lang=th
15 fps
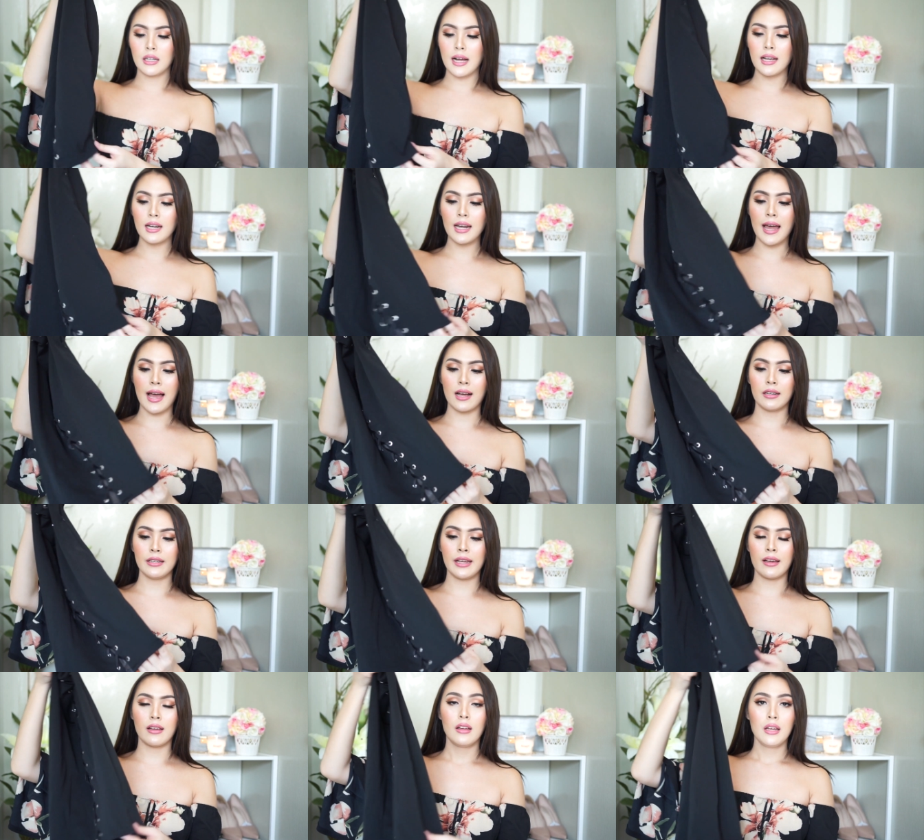ข้างหลัง
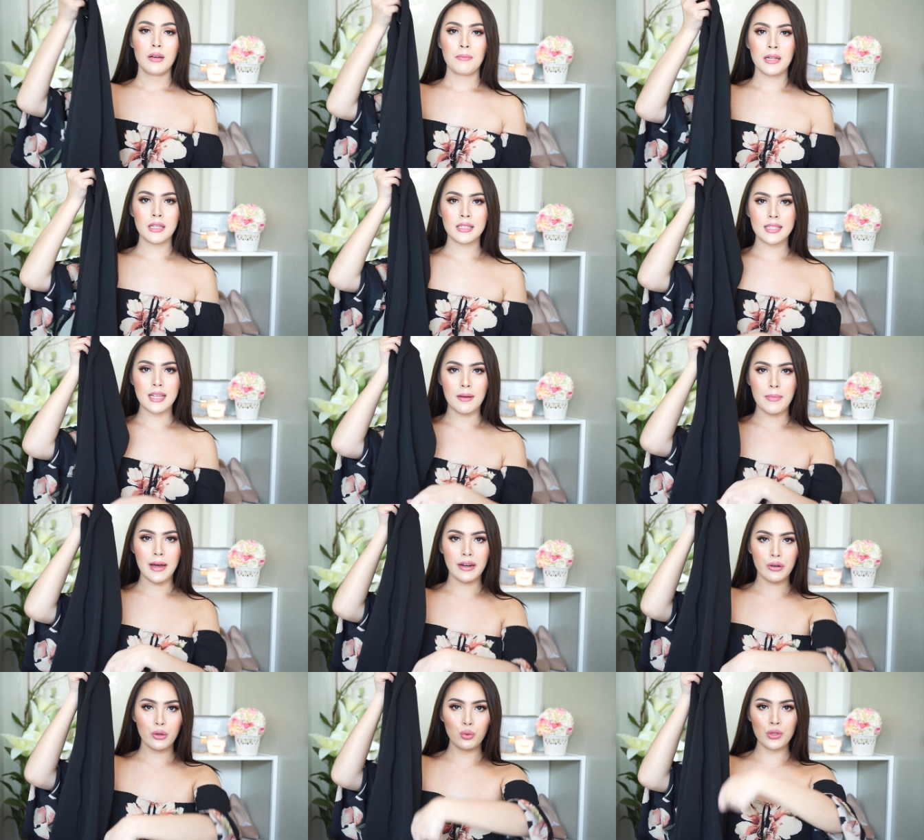เนี่ยมันสามา
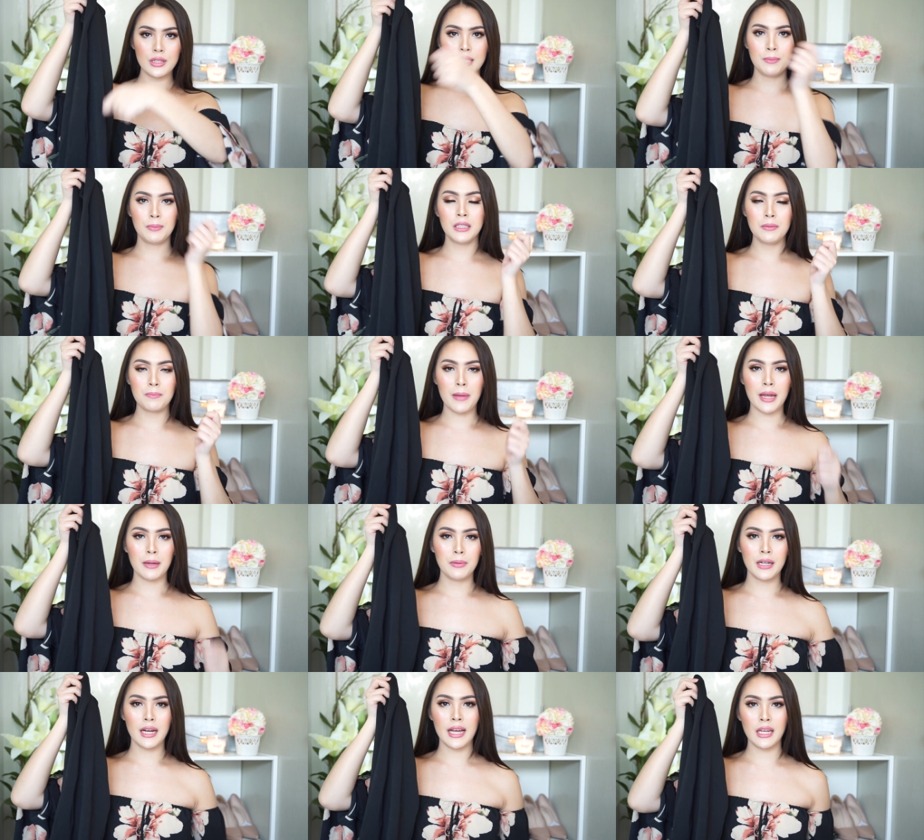รถรูดซิปขึ้นไป
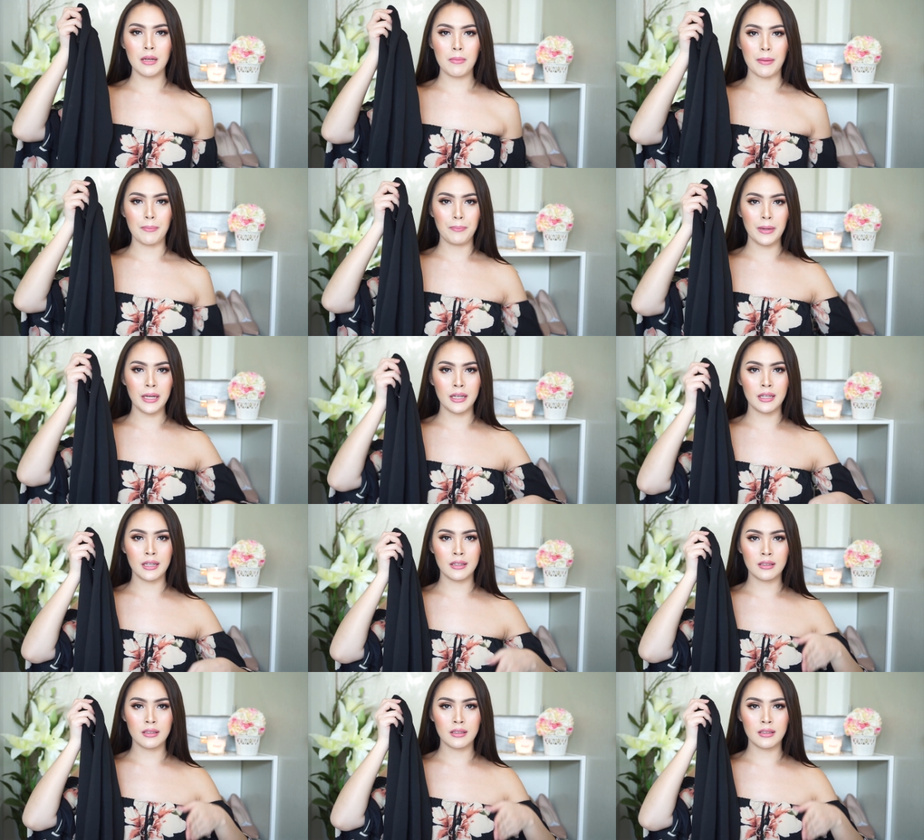เพื่อให้แบบเป็น